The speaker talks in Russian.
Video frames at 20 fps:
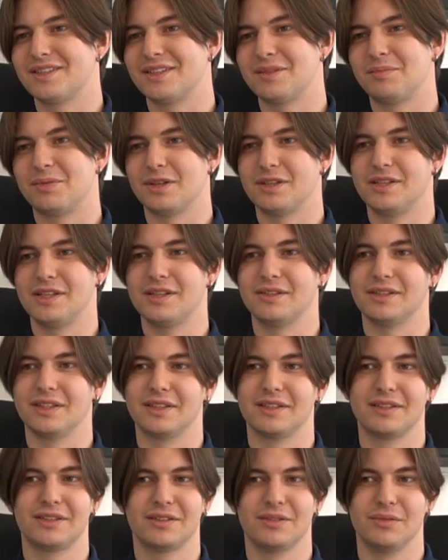за
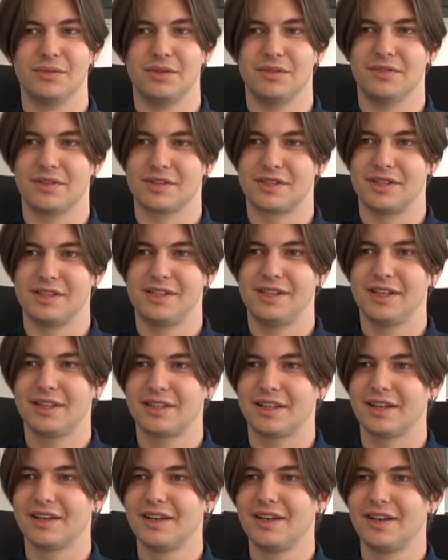пределы
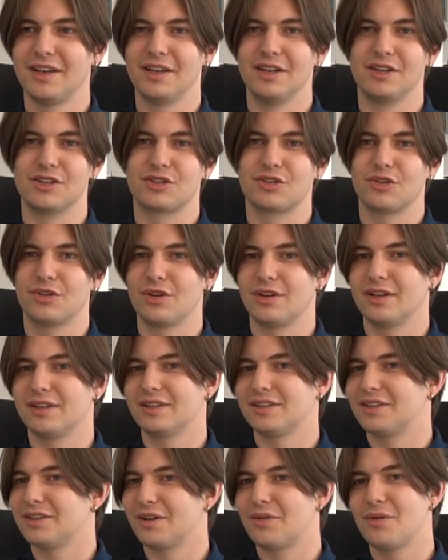университета, и что
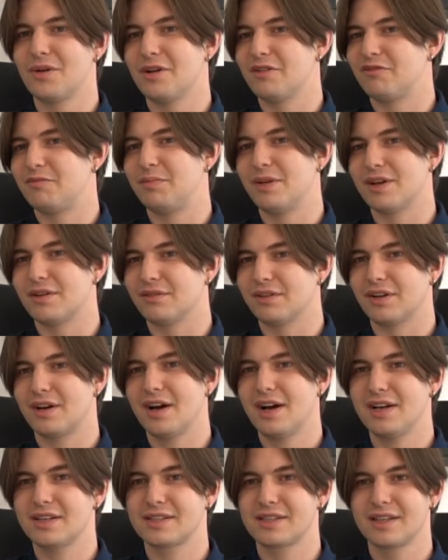это такое в первый
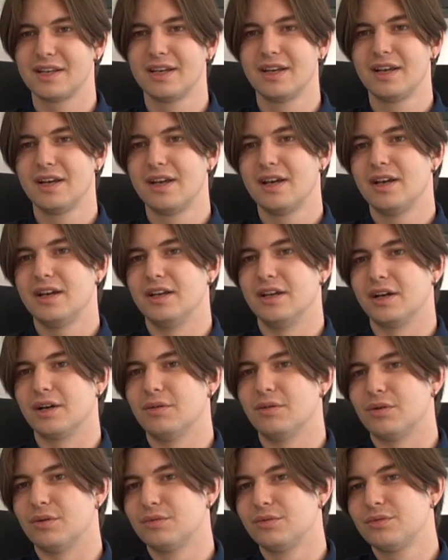раз – я
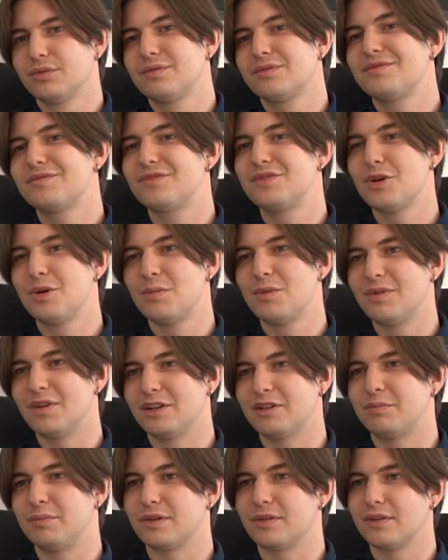говорю, ну, все
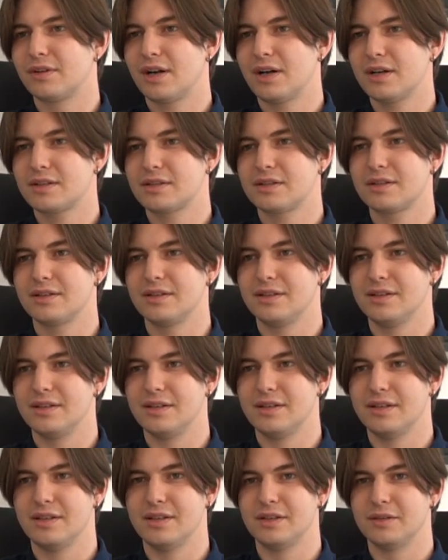бывает в первый раз.
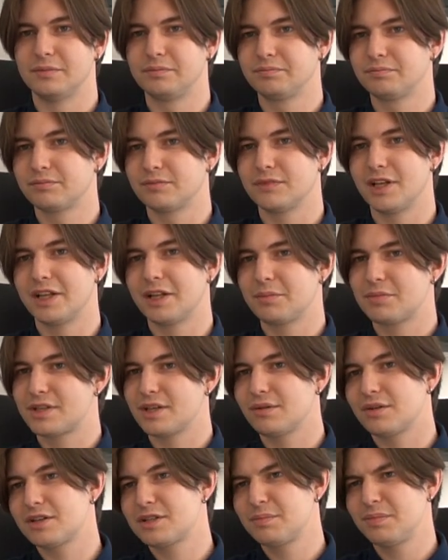И я
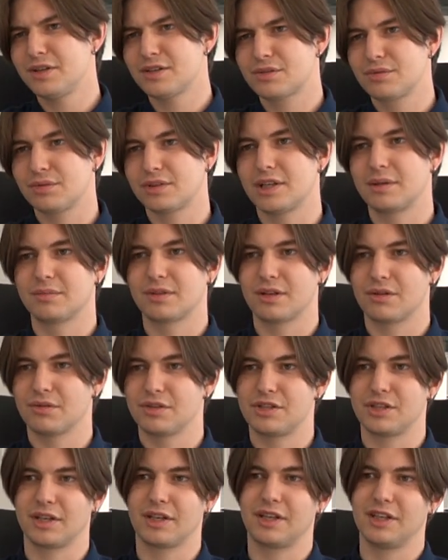написал расписку, там,
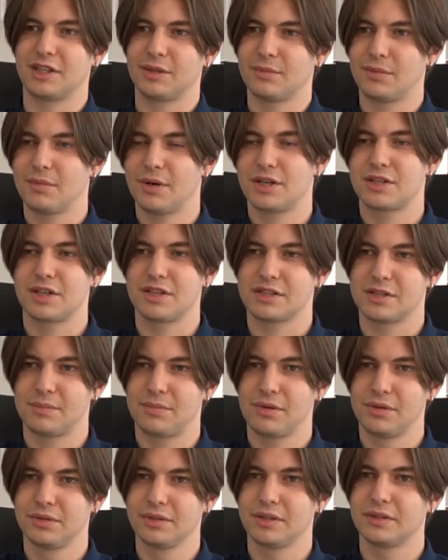короче, какие-то бумажки
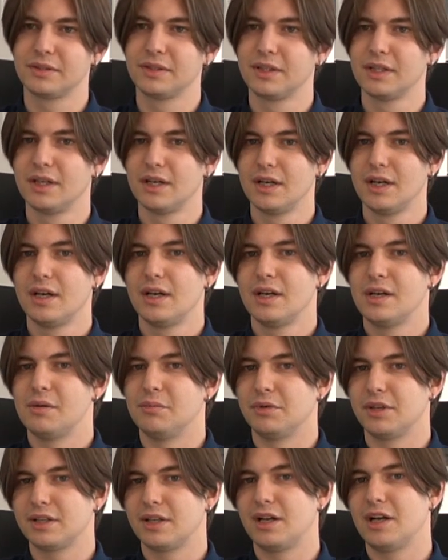заполнил.
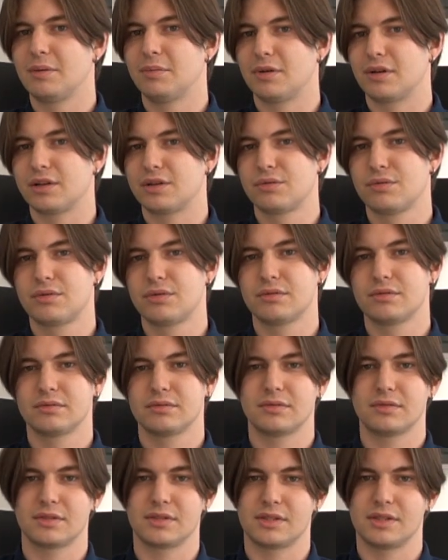Мне дали аппаратуру,
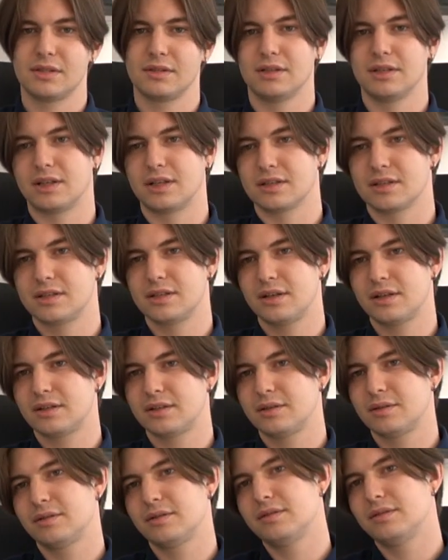сделали
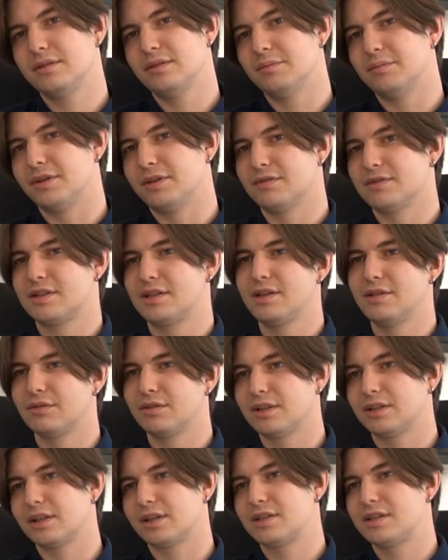концерт, и привезли его
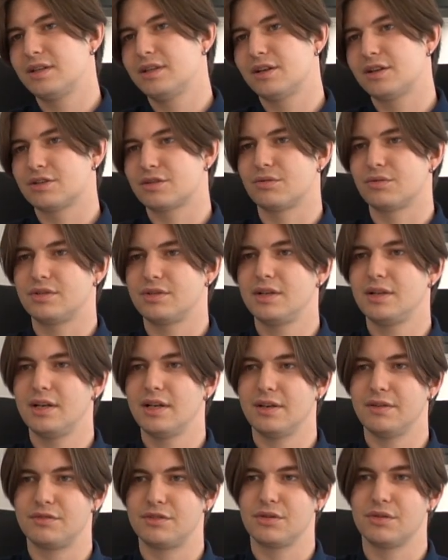на такси, разгрузили,
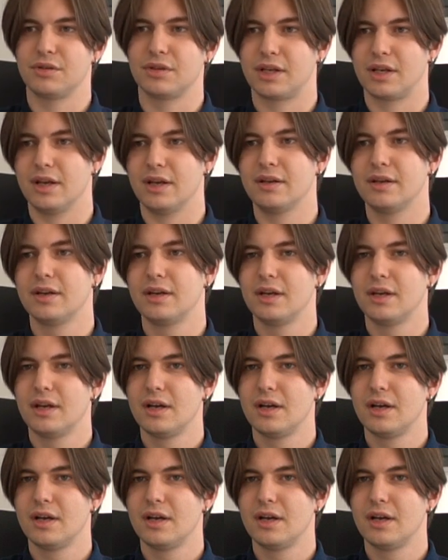и все окей.